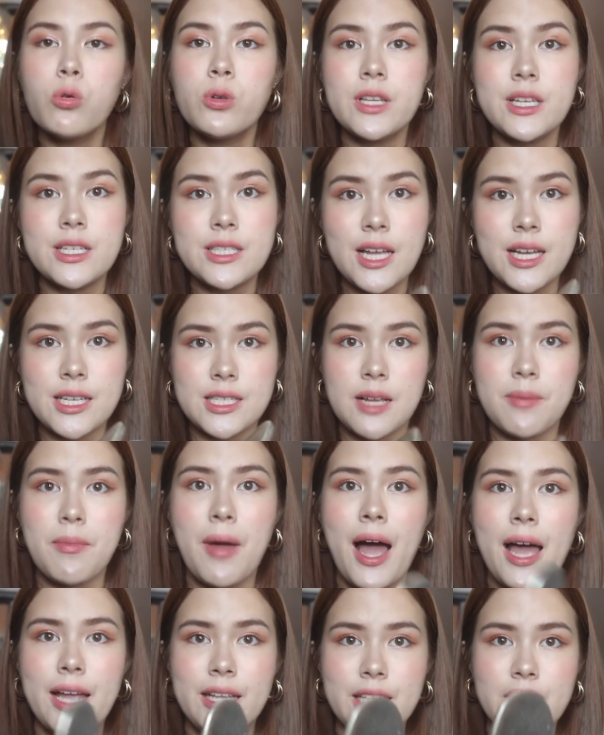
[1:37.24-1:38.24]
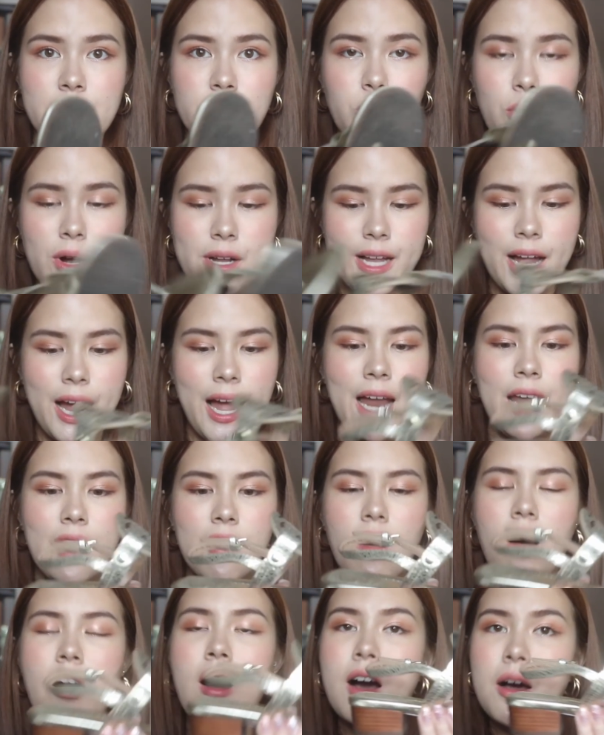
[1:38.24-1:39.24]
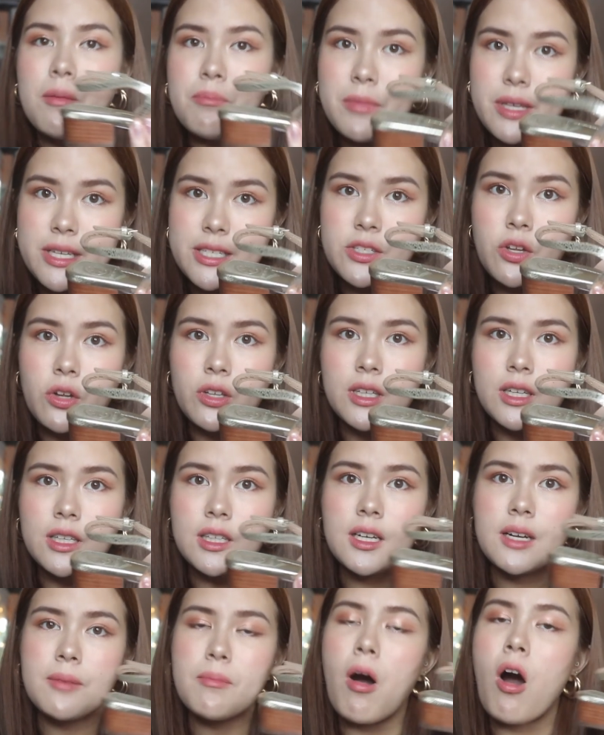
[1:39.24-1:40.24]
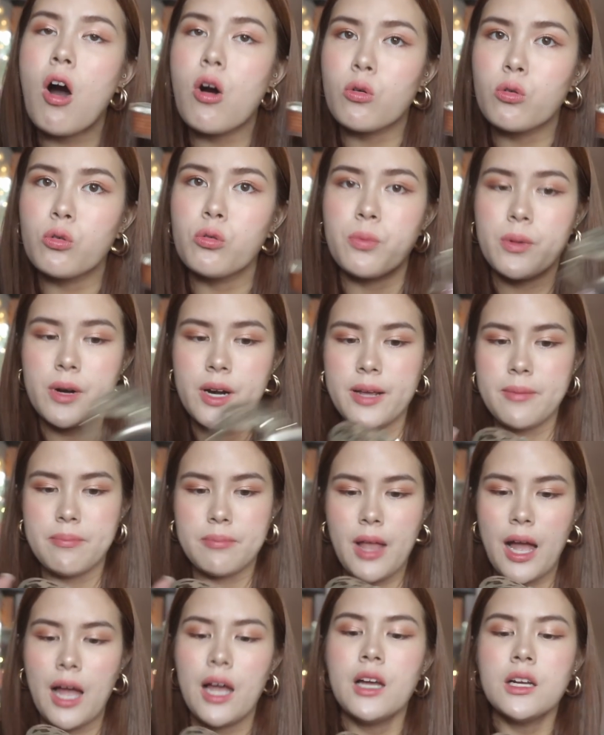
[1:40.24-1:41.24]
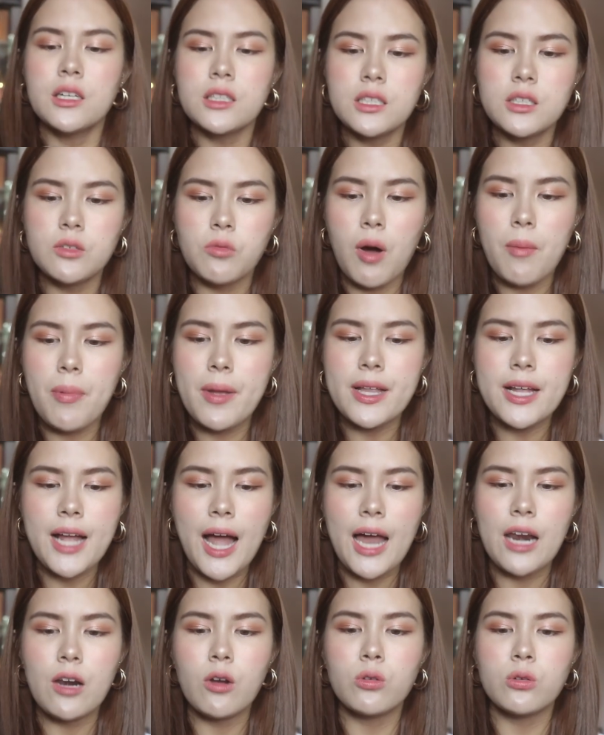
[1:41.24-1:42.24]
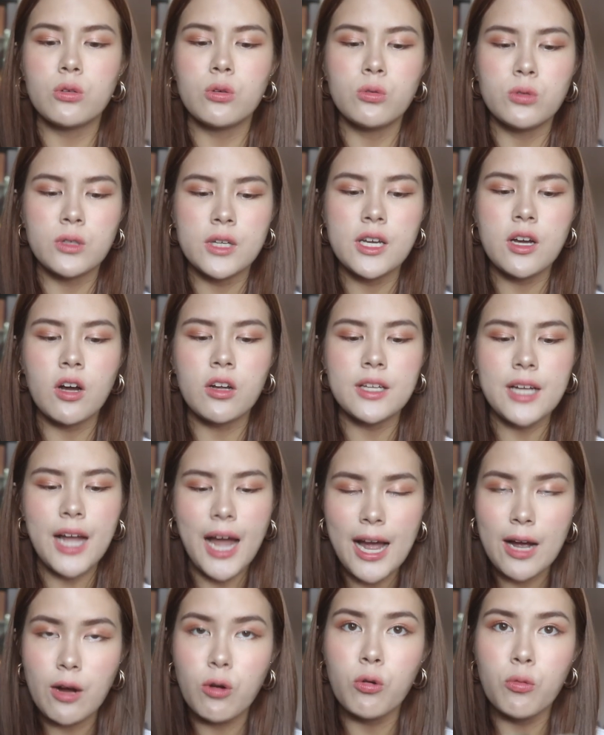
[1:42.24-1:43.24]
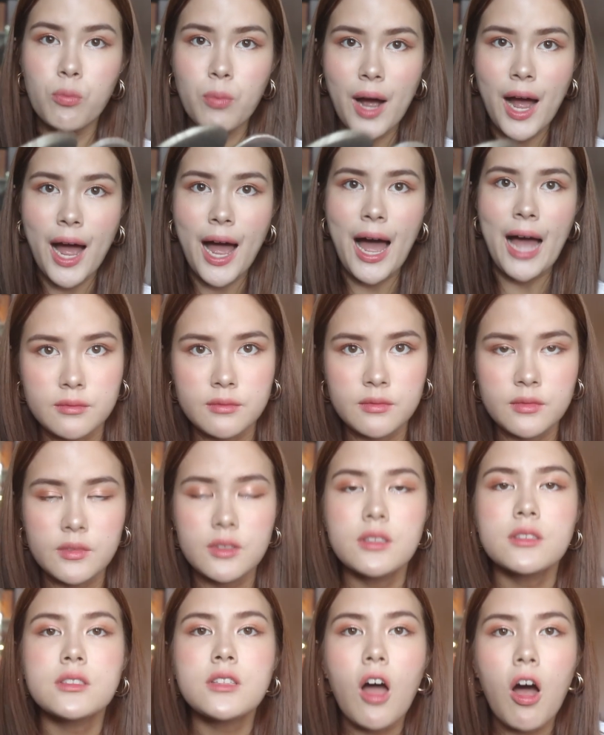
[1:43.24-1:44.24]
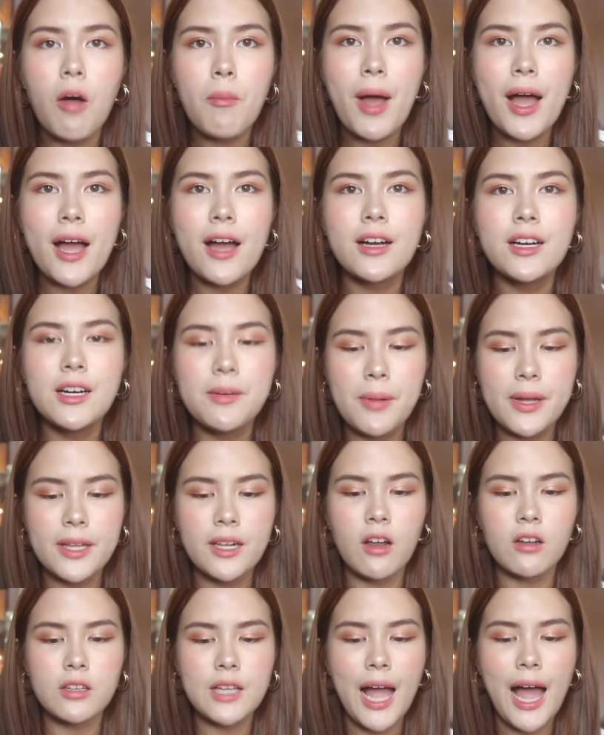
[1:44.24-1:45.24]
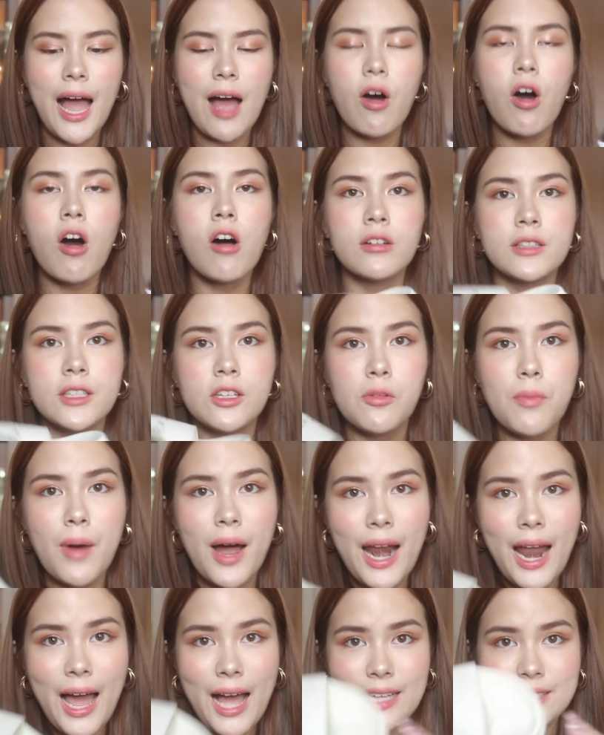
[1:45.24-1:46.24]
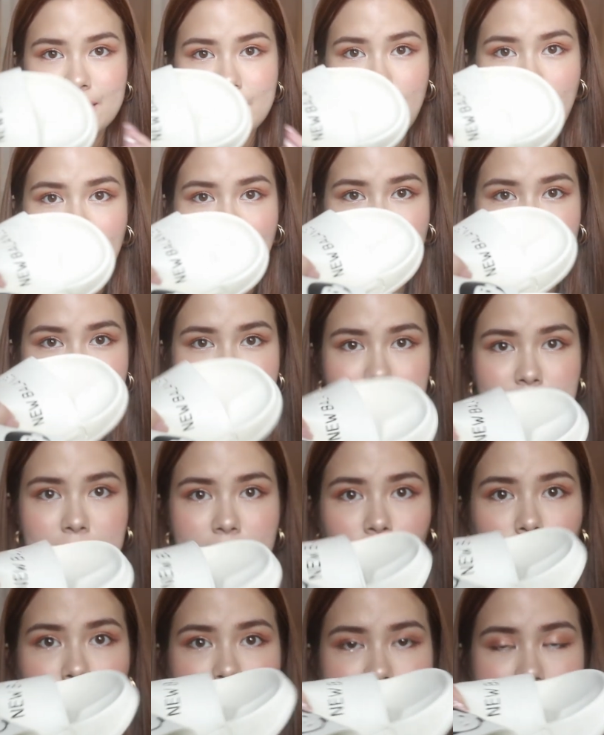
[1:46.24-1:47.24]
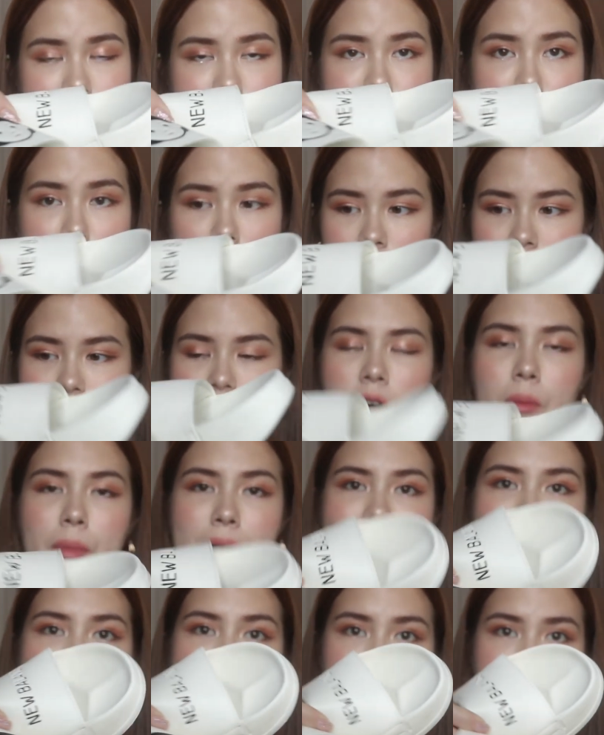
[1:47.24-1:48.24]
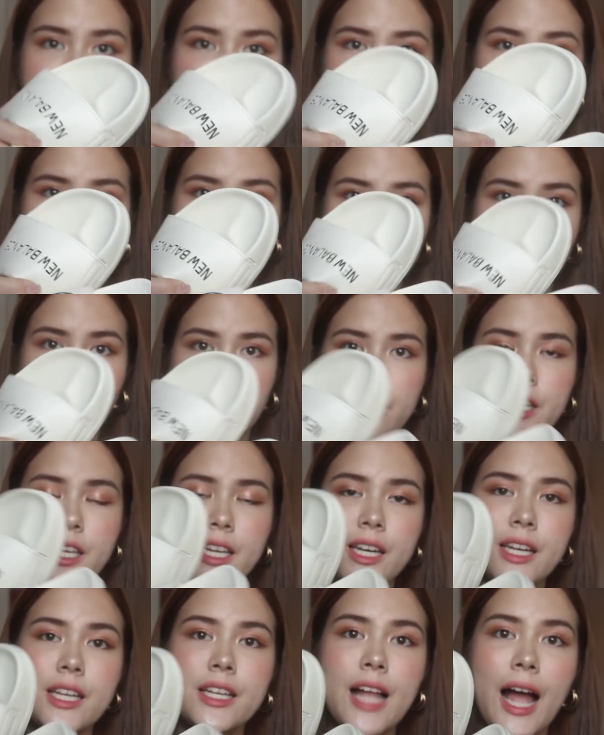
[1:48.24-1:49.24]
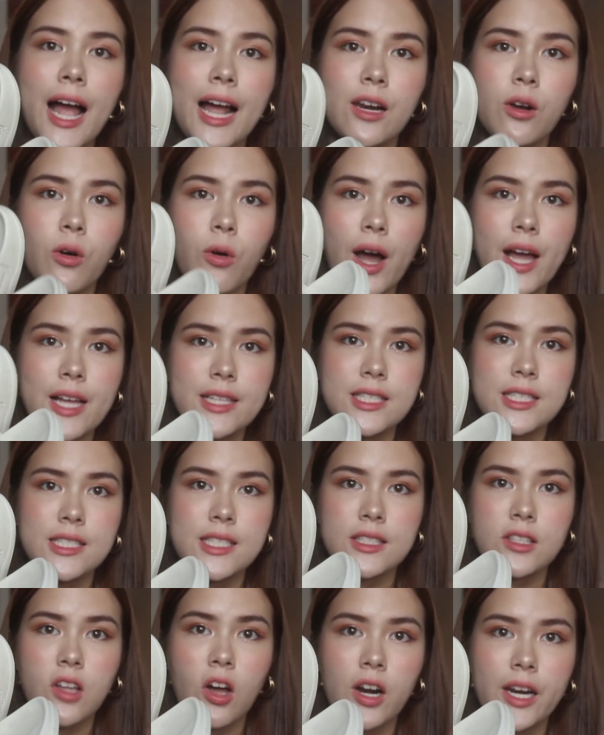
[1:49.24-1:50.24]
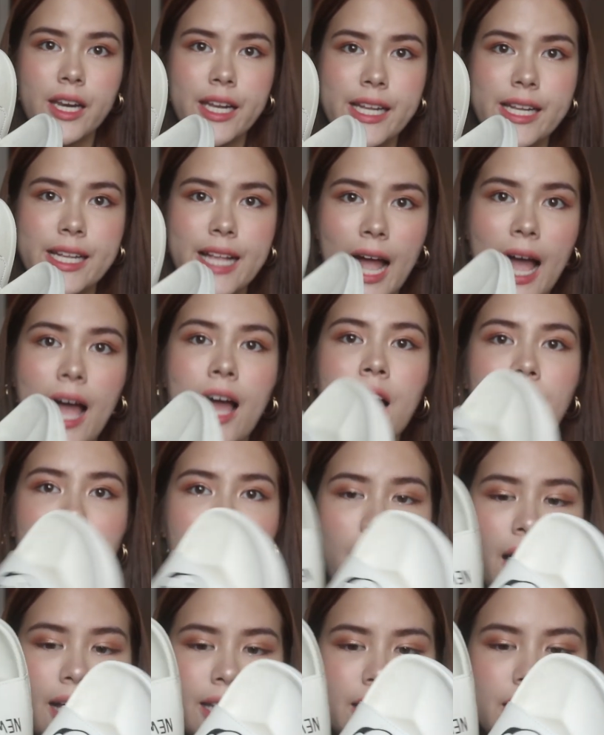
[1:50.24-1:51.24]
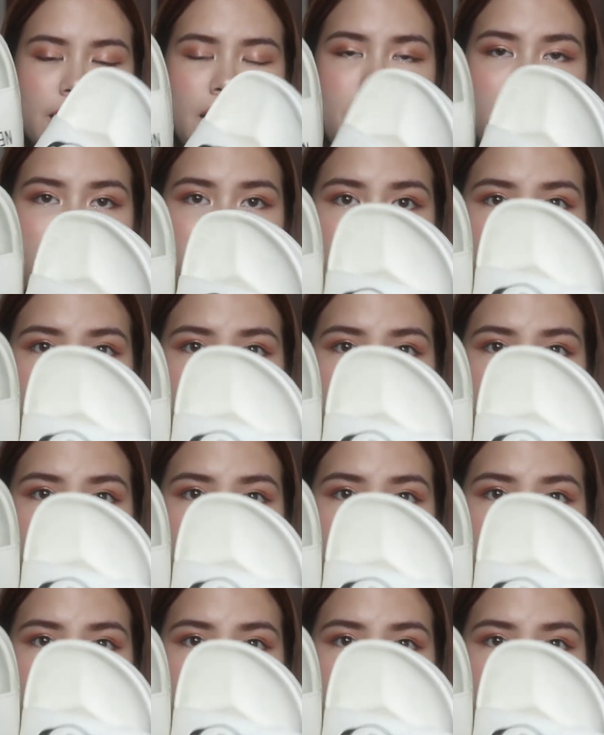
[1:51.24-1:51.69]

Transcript: คู่นี้ใส่สบายดีด้วยนะคะแล้วก็มีส้นนิดนึงพอกรุบกริบนะถือว่าเป็นการลงทุนที่ค่อนข้างคุ้มค่าต่อมาก็คือเป็นรองเท้าของ New Balance นะคะอันนี้มีคน inbox เข้ามาถามเยอะมากตอนที่ลิลลี่ถ่ายลง IG Story นะอันนี้เนี่ยมัน